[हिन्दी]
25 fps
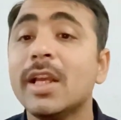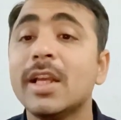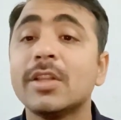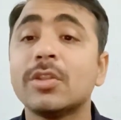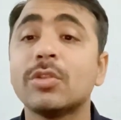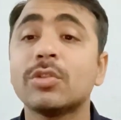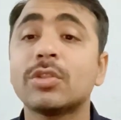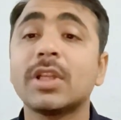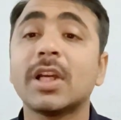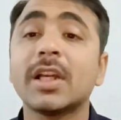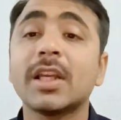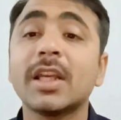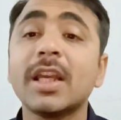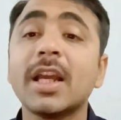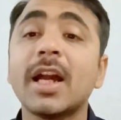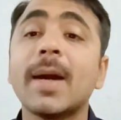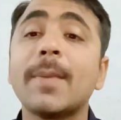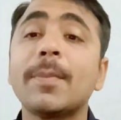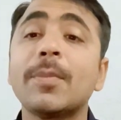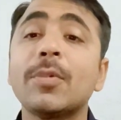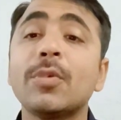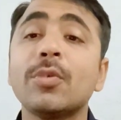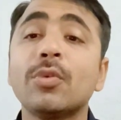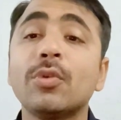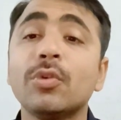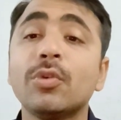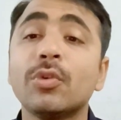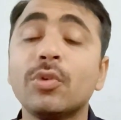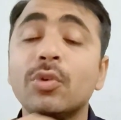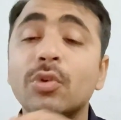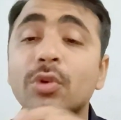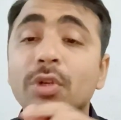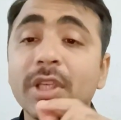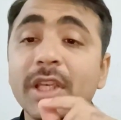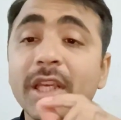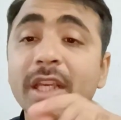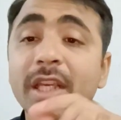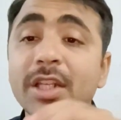तो ताकि आप लोगों
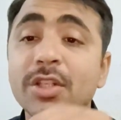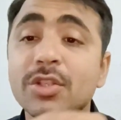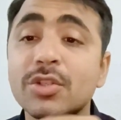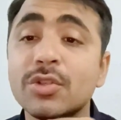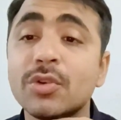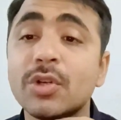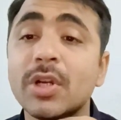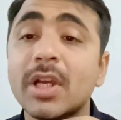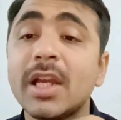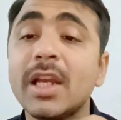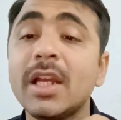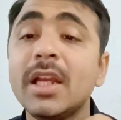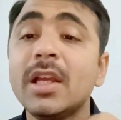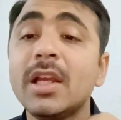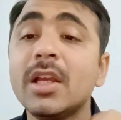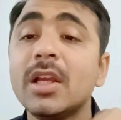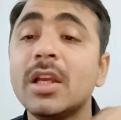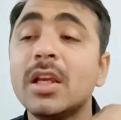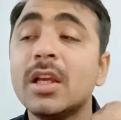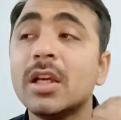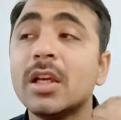के जो है आ,